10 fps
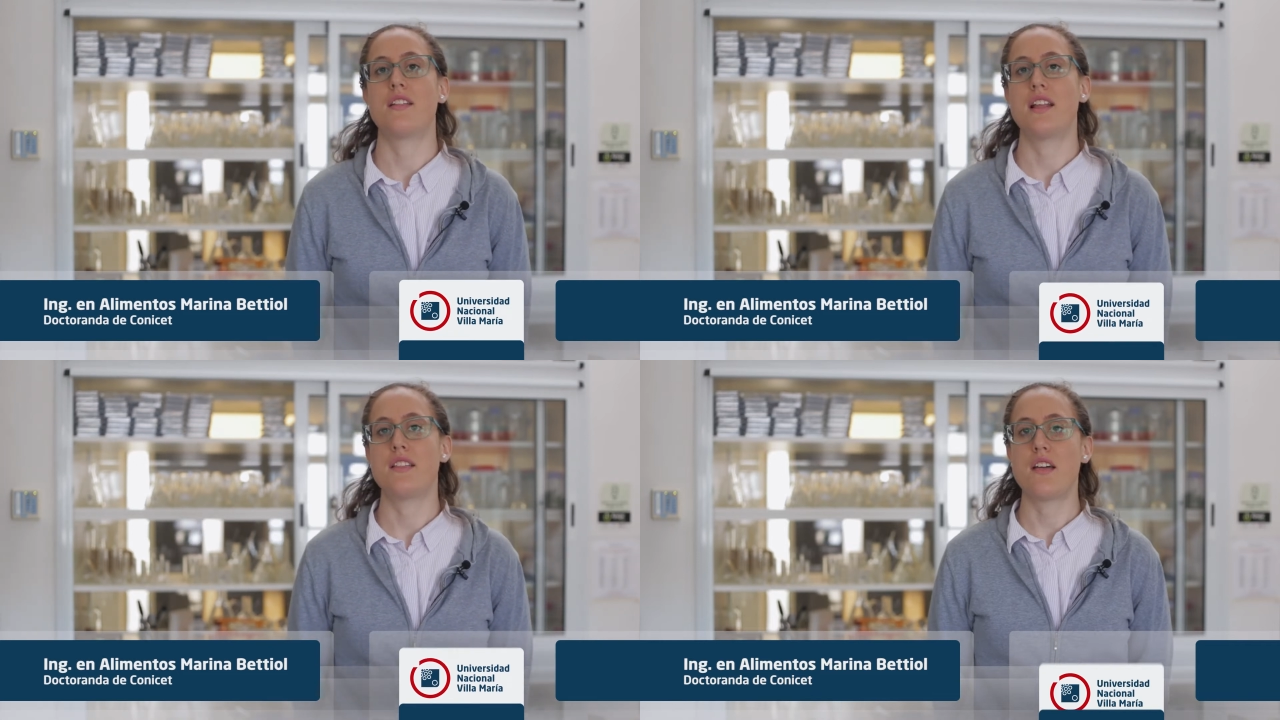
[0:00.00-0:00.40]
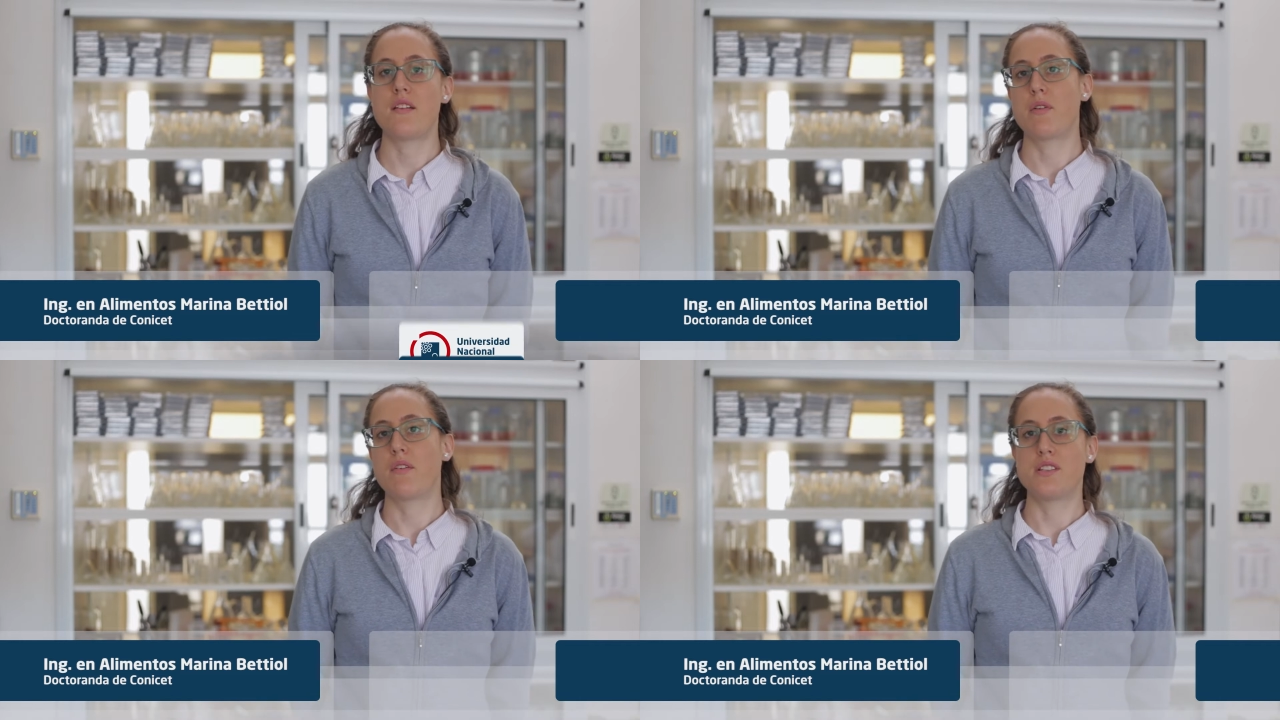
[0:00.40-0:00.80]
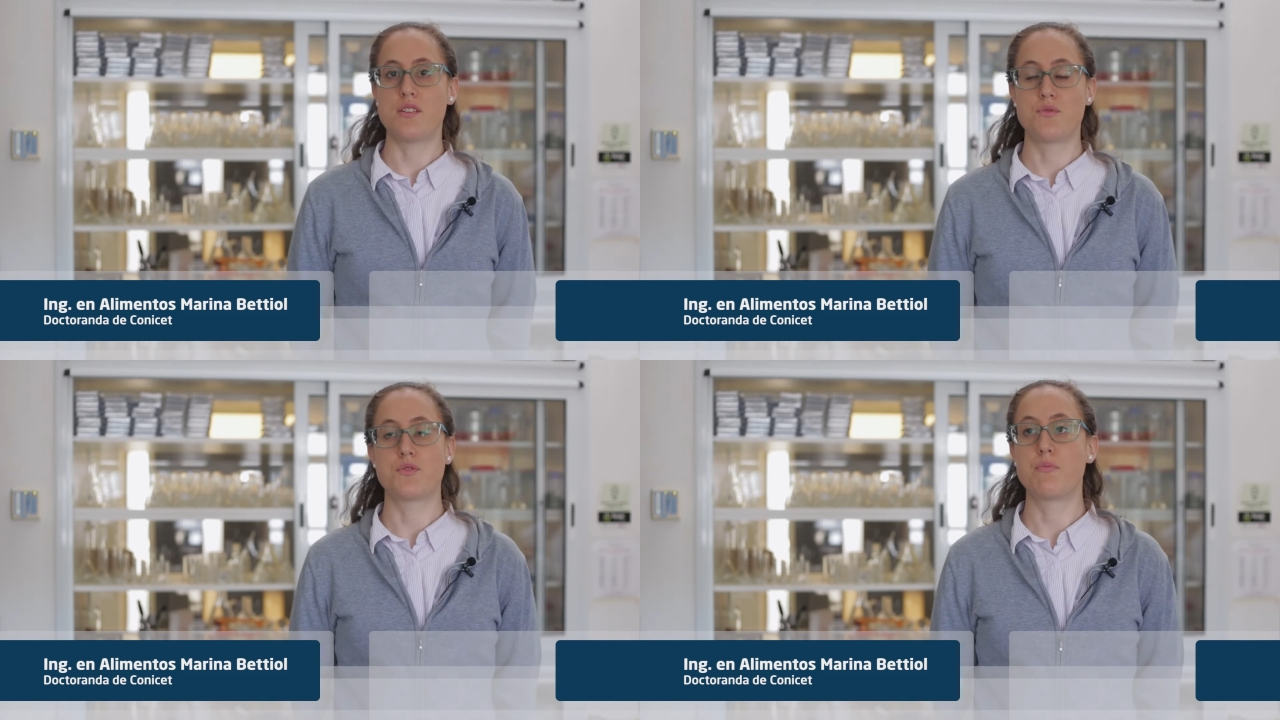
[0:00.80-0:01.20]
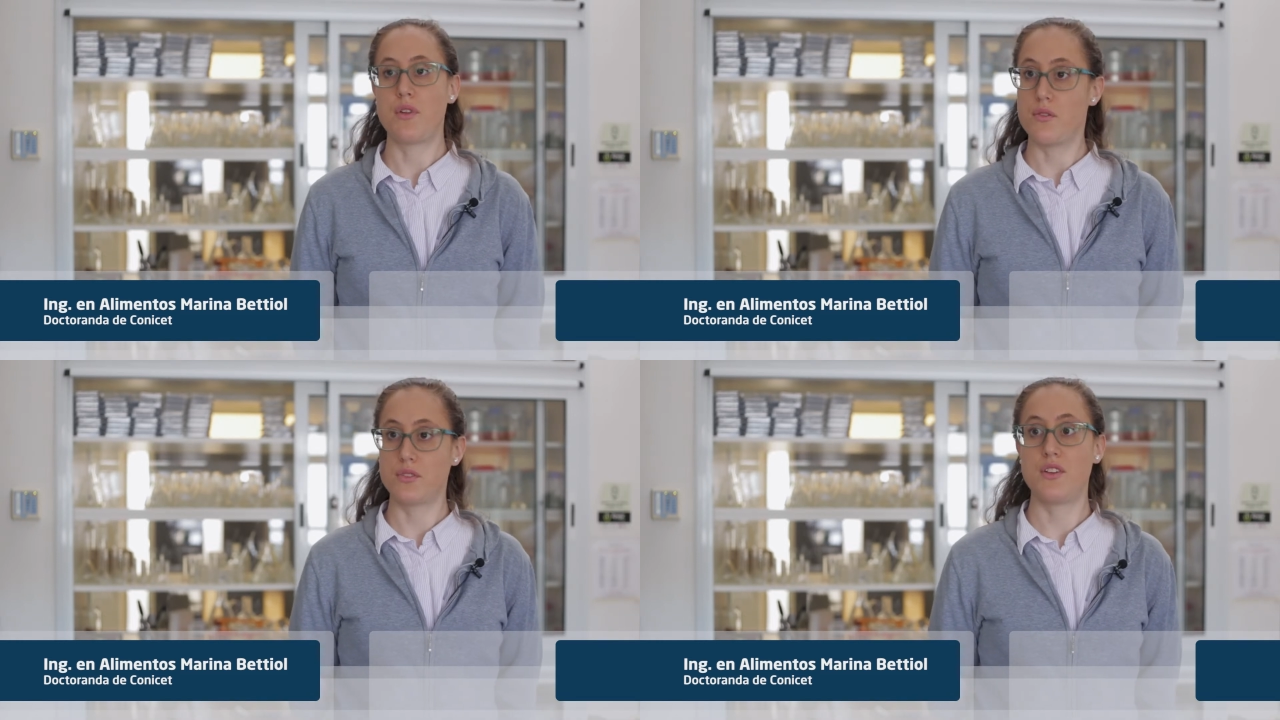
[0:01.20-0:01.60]
de la idea de aprovechar un
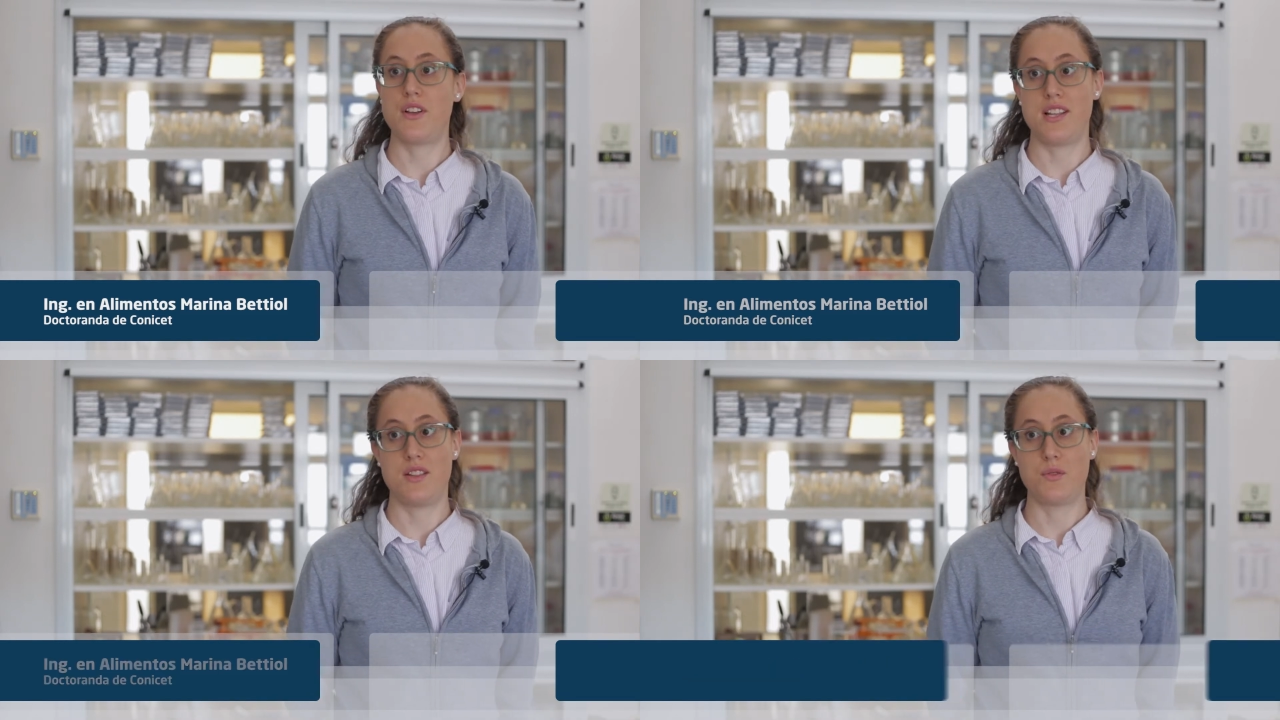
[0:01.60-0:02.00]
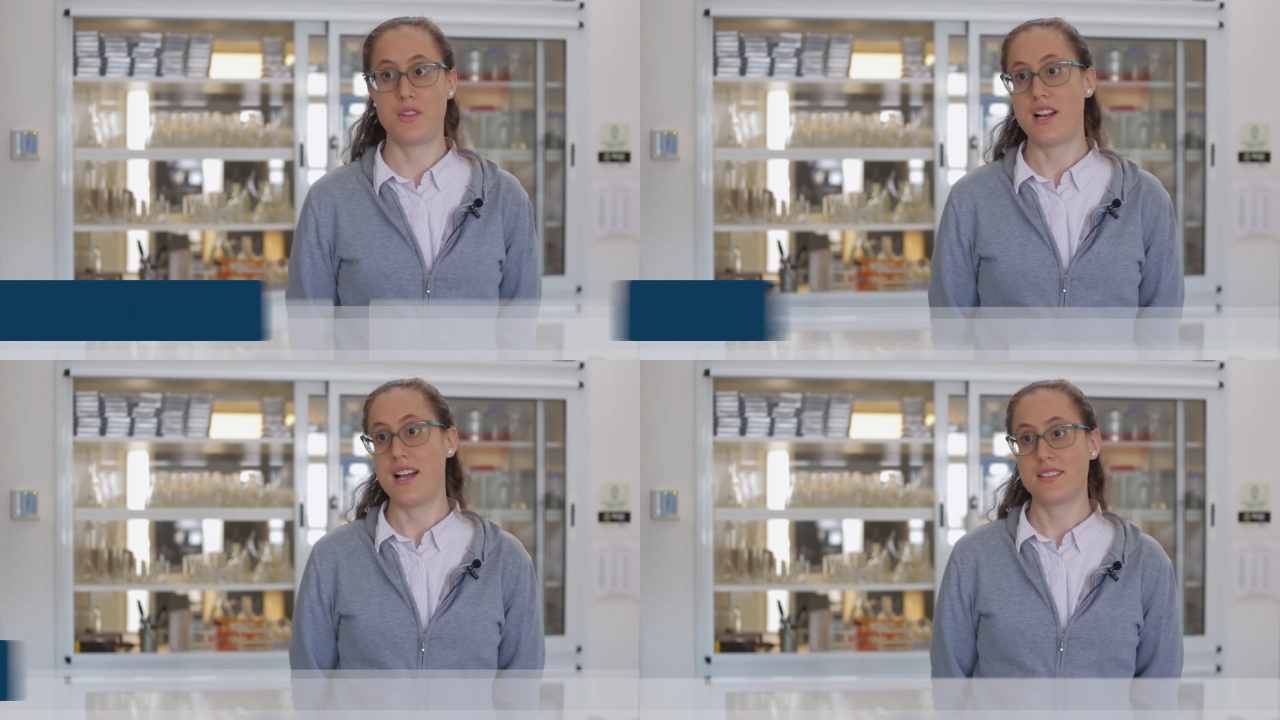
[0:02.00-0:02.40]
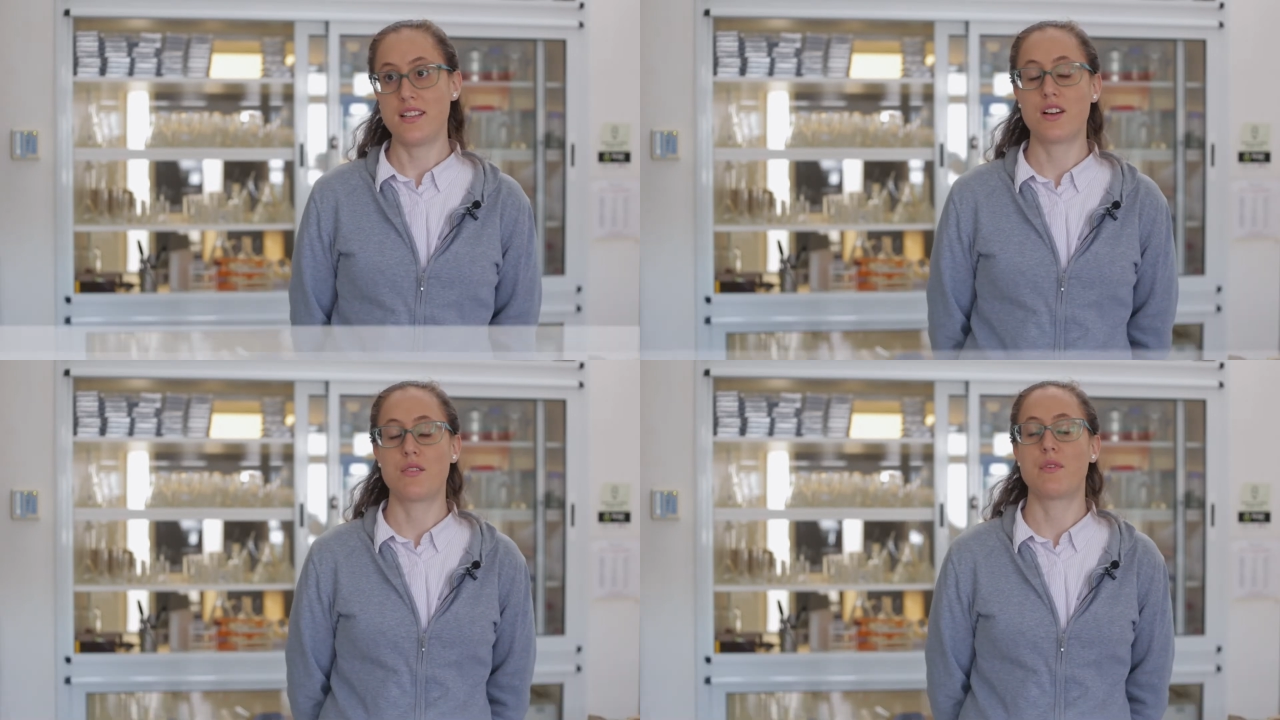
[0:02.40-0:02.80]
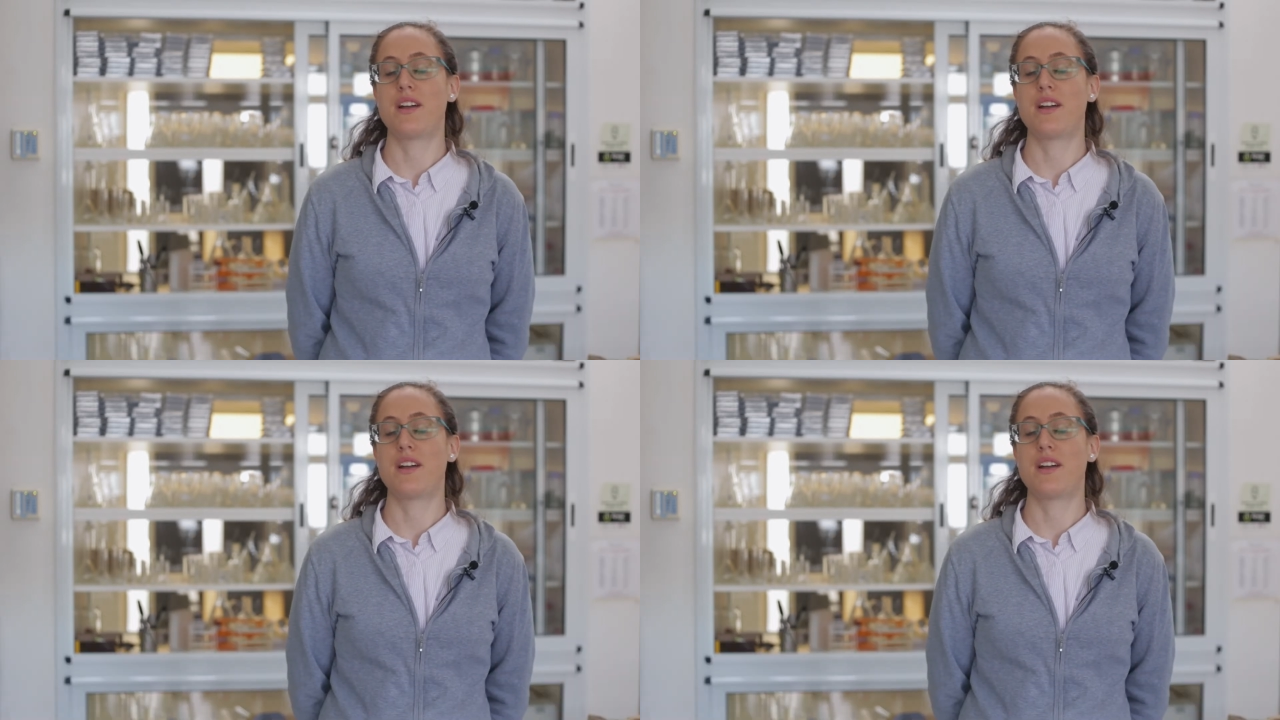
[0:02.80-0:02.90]
subproducto de la industria láctea como